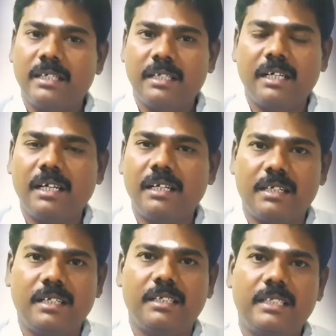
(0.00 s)
நல்ல
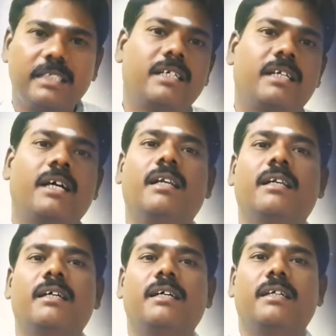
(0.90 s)
நாள் இந்த நாள்
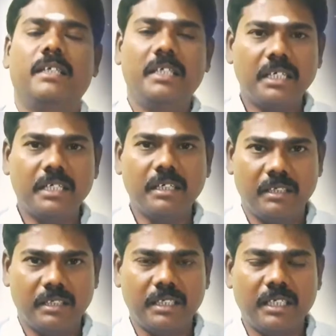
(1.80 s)
இன்னைக்கு
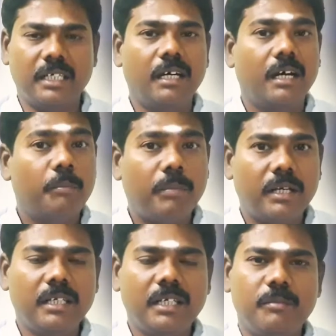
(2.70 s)
நீங்க
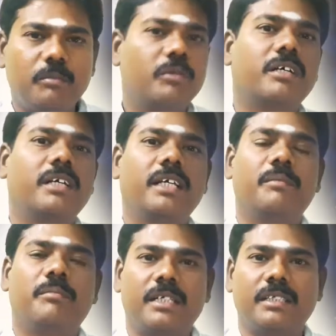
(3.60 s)
பழனி முருகனை
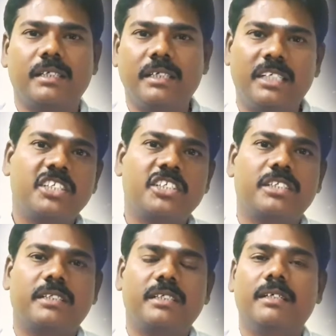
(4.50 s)
மனசுல
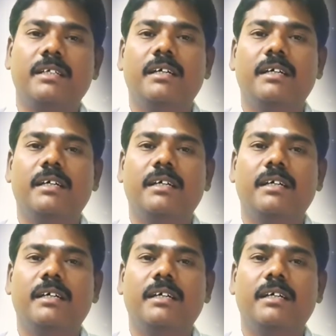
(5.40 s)
நினைச்சுக்கிட்டு